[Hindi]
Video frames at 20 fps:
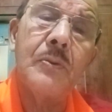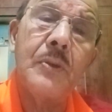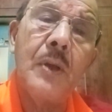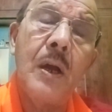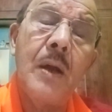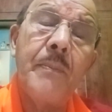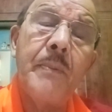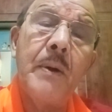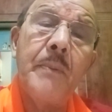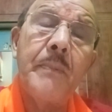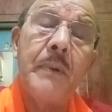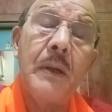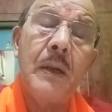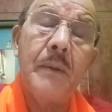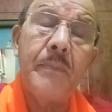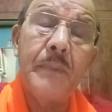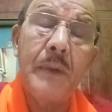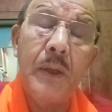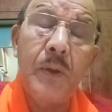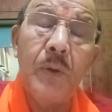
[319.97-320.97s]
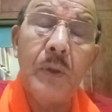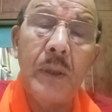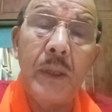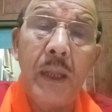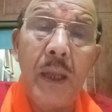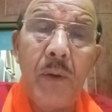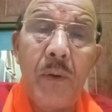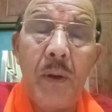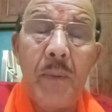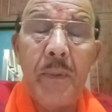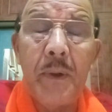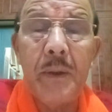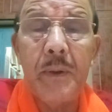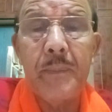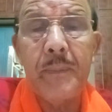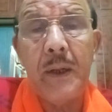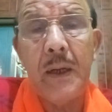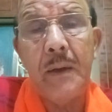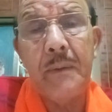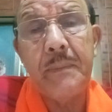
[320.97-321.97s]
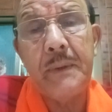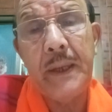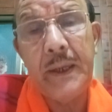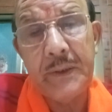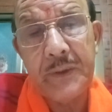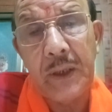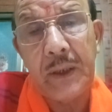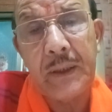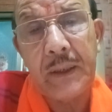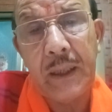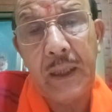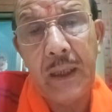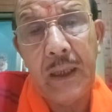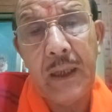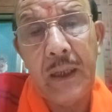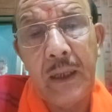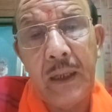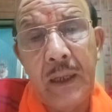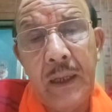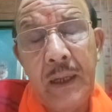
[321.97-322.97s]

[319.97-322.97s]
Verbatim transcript: जहाँ पर बर्फ़ नहीं होती है वहाँ पर बर्फ़ देख सकते हैं